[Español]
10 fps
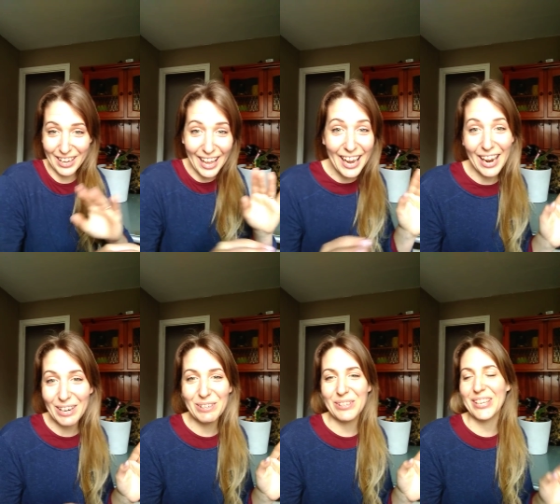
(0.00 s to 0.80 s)
porque era
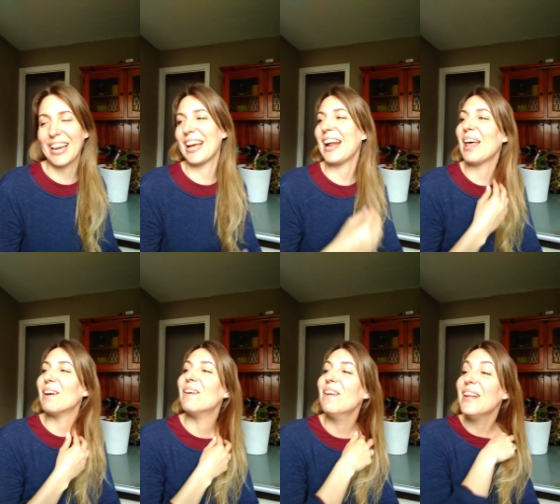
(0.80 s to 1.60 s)
algo
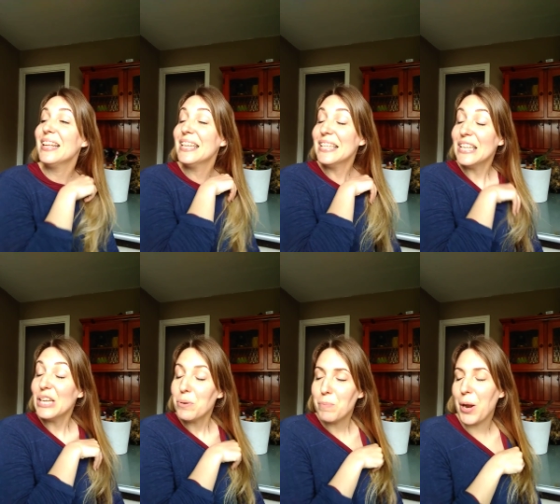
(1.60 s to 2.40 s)
exagerado.
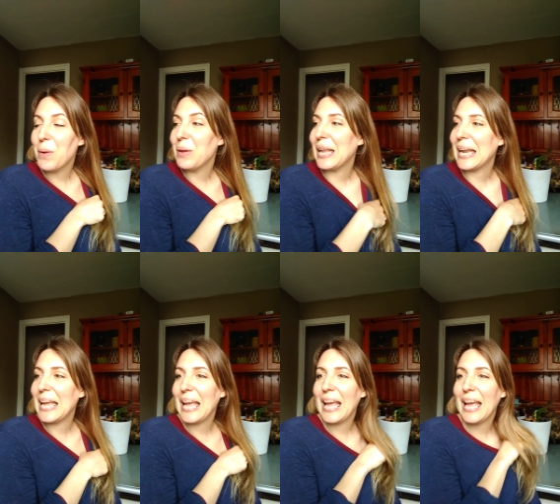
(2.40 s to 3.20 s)
Bueno, a ver,
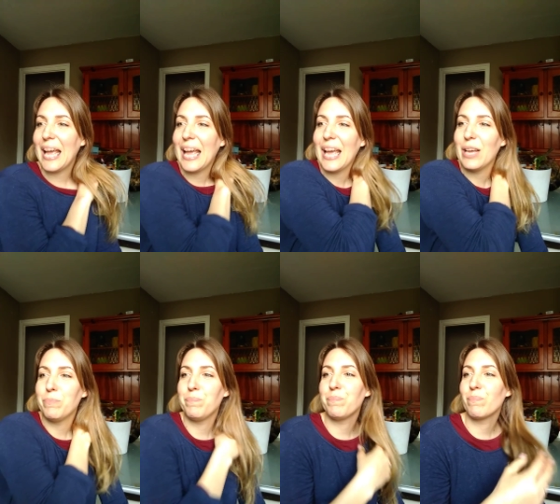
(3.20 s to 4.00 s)

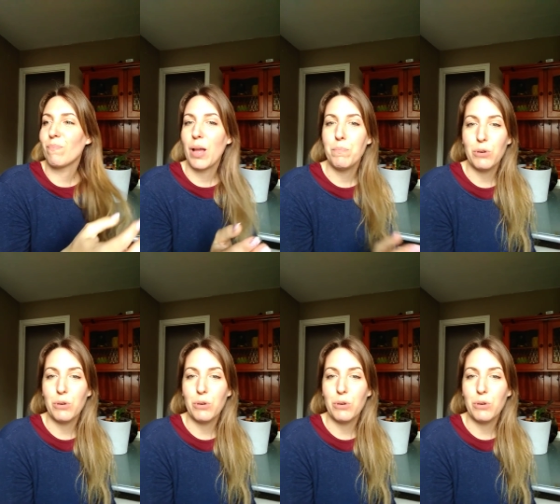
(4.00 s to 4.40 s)
em,